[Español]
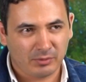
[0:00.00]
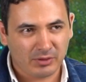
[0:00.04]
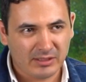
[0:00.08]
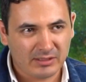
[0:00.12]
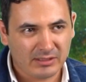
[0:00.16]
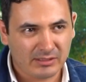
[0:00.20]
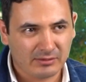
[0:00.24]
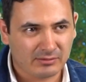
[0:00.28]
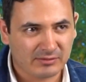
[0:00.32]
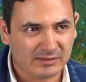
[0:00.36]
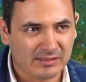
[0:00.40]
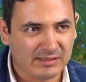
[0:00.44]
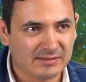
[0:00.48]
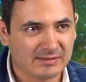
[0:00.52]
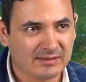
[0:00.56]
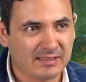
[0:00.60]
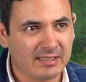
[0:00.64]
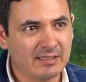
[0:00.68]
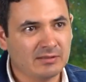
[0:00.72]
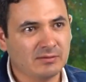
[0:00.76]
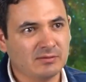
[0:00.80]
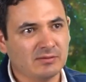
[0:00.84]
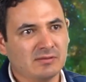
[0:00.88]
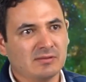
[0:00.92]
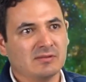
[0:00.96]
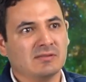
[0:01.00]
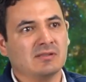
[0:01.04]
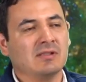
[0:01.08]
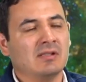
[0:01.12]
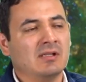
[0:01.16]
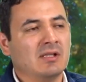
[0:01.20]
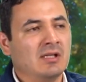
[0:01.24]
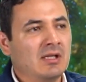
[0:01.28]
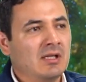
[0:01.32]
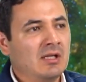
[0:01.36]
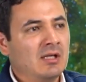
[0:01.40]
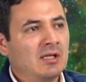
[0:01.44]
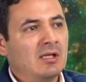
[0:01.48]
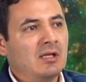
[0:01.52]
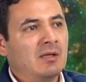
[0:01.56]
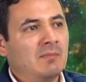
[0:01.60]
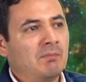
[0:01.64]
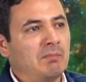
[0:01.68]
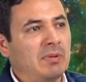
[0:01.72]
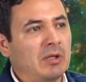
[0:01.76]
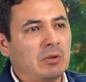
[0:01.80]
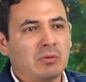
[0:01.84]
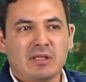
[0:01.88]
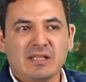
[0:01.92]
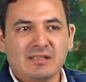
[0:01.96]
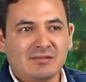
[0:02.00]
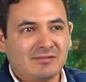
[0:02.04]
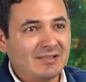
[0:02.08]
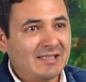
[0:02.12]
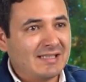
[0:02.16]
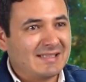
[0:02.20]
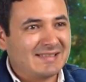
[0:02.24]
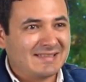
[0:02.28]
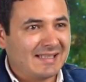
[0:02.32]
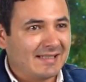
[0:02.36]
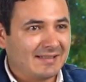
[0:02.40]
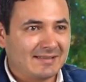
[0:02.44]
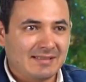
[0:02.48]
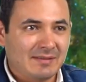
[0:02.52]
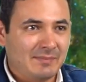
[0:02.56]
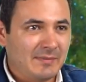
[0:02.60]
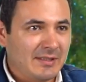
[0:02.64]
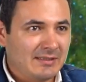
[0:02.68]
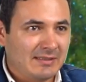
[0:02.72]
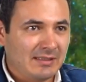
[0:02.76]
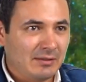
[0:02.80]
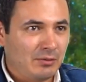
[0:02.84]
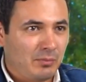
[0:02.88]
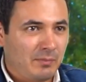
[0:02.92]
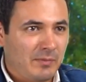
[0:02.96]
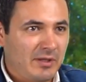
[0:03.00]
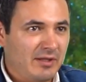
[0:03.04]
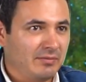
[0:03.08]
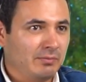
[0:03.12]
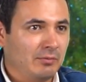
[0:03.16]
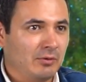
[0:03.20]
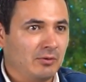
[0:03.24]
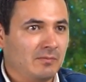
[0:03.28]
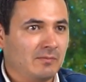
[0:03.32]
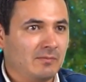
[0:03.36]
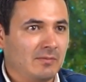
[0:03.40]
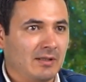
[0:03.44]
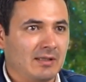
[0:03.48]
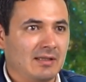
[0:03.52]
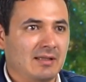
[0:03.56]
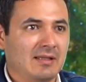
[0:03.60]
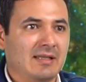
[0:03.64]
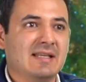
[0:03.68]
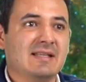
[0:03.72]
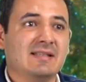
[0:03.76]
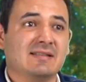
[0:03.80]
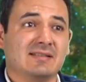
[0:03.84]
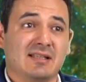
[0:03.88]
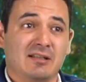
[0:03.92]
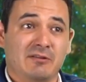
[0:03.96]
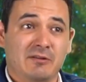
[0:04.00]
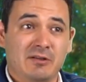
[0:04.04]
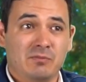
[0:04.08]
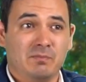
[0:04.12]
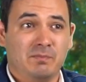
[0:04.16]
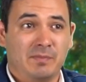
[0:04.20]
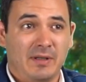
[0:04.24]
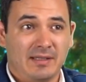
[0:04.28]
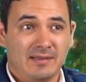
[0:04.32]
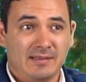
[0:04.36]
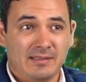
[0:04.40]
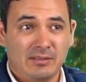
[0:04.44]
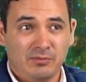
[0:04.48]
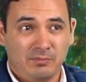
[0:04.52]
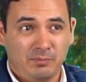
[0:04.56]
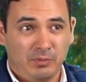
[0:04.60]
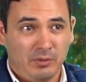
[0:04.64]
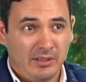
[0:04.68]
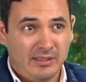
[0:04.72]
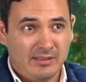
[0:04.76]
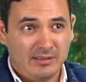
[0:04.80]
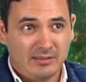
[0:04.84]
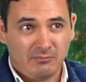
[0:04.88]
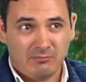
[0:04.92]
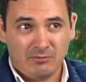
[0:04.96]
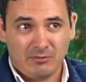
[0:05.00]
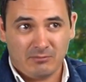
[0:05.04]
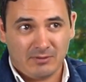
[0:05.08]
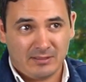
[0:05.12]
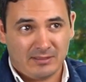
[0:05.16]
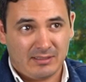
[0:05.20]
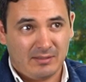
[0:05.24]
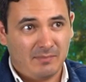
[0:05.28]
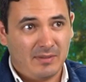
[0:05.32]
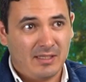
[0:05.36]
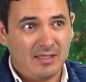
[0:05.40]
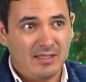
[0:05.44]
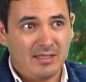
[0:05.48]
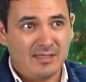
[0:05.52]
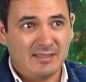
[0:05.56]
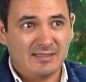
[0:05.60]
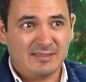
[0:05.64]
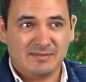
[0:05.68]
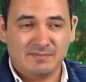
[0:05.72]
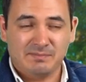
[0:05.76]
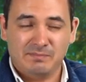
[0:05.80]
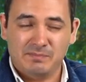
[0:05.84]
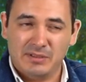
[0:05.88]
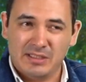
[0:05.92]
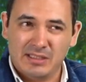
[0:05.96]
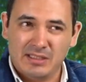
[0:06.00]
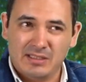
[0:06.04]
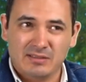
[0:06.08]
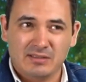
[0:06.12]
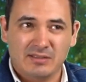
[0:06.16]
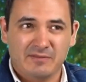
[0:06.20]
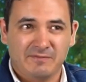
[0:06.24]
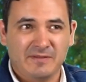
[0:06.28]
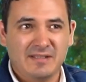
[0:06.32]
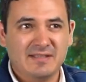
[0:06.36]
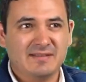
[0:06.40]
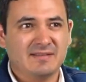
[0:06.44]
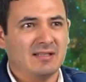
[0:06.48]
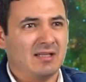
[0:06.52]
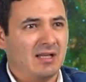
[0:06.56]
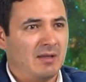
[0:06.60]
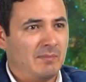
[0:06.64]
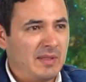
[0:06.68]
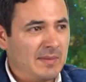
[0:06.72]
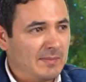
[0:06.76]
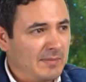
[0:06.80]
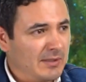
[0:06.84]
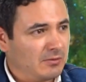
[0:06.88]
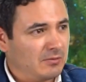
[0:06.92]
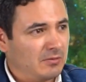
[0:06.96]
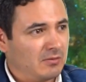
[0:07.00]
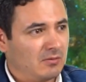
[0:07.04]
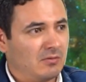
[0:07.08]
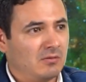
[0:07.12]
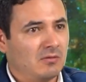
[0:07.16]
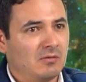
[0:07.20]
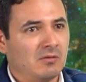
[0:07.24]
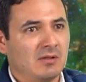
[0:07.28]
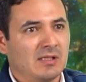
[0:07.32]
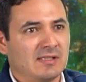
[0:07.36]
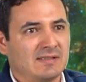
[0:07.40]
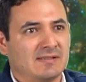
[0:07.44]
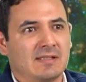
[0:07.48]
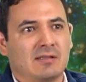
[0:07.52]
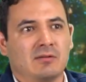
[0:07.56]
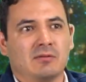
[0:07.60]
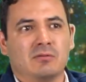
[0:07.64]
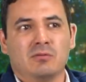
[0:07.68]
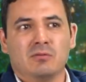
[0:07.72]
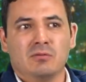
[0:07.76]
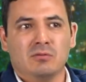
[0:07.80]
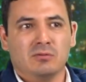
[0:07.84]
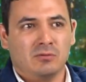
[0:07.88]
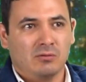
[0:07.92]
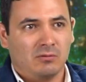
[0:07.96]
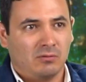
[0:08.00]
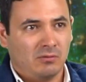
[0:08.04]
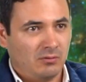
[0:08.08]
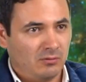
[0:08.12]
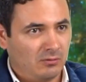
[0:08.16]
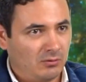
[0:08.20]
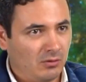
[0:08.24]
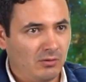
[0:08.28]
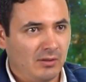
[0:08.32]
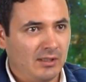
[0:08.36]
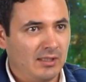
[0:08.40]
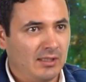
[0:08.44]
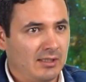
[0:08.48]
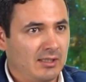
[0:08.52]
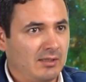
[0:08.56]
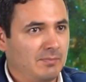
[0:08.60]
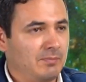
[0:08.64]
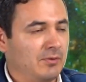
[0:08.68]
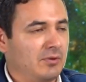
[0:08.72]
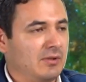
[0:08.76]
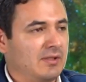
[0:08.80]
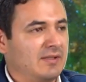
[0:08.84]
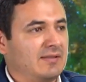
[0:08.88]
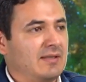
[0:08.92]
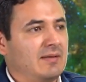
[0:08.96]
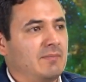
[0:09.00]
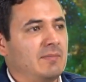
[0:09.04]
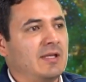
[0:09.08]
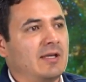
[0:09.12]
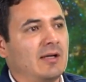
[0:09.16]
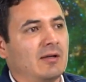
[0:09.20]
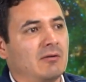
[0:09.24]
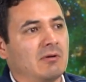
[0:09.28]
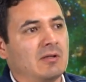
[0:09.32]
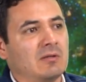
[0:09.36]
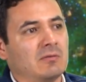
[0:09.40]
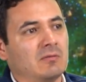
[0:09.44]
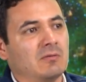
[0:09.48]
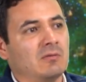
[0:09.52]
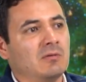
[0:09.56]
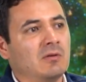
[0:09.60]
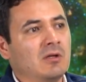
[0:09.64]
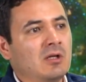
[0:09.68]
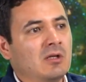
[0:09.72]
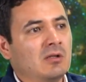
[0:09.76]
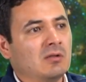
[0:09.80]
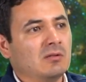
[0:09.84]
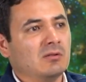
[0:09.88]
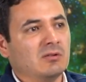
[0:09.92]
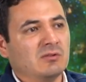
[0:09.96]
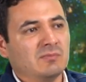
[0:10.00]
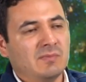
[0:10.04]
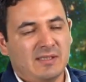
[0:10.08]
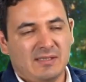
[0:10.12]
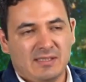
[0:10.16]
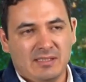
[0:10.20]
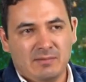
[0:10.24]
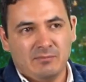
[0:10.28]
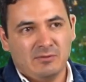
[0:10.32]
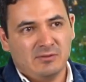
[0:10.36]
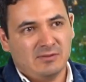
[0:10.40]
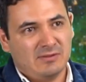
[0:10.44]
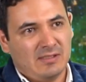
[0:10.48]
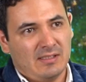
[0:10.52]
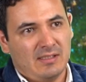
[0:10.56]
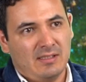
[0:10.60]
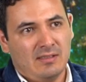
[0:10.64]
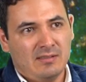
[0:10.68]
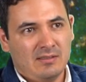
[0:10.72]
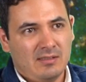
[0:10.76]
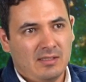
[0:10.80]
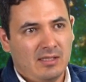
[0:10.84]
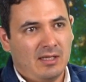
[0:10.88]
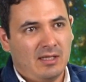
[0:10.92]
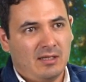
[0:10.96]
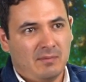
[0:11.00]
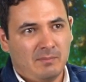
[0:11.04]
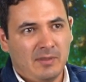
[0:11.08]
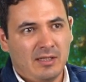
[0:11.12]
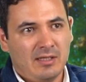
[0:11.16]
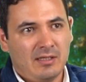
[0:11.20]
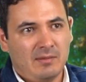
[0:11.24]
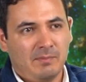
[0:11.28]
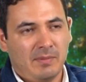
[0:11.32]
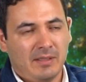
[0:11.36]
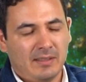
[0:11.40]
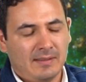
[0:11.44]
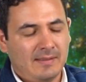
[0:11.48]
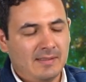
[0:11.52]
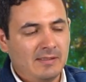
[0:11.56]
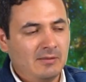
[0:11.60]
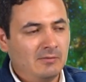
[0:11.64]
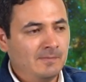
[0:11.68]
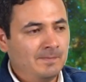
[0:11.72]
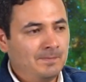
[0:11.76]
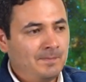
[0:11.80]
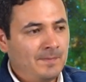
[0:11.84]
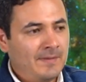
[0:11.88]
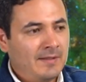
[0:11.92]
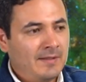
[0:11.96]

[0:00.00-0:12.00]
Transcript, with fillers: políticos inscritos, pero que son exactamente lo mismo. Inscribir un partido político en Guatemala es bien difícil, a mí me tocó hacerlo junto con todo el equipo de Semilla cuando nos metimos a armar el partido